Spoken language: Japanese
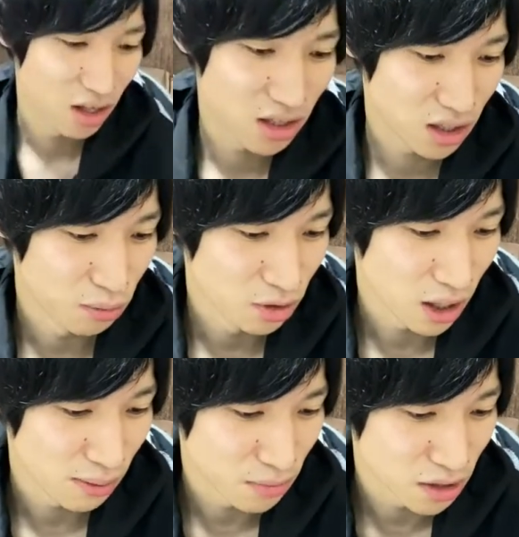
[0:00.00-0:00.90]
じゃあもう
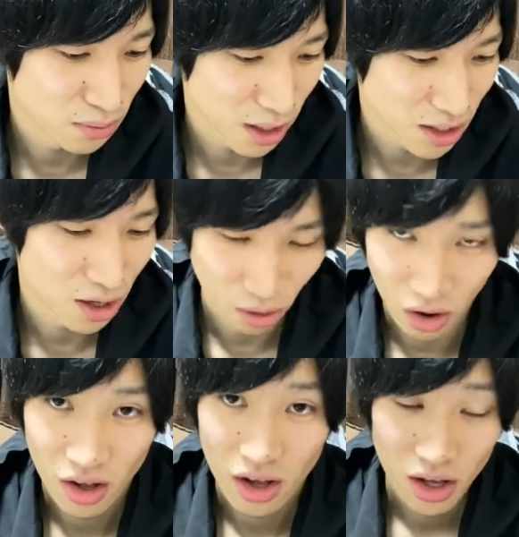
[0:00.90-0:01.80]
で、3つ目、最後。
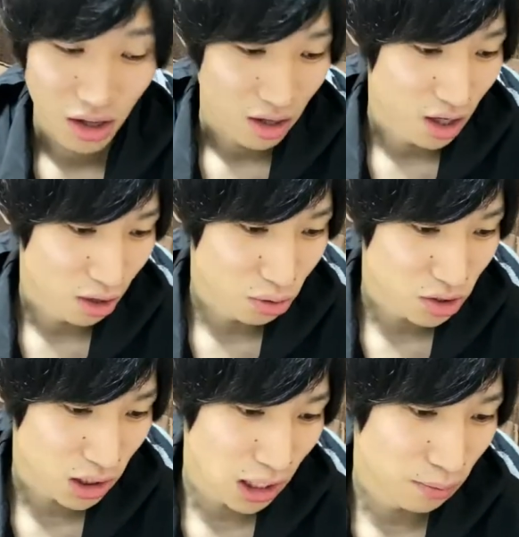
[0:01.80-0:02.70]
えー、こ
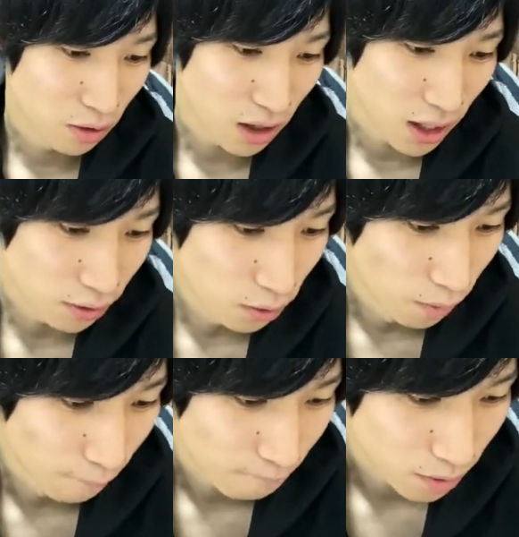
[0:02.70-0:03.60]
ちらも、えっ、ー、と、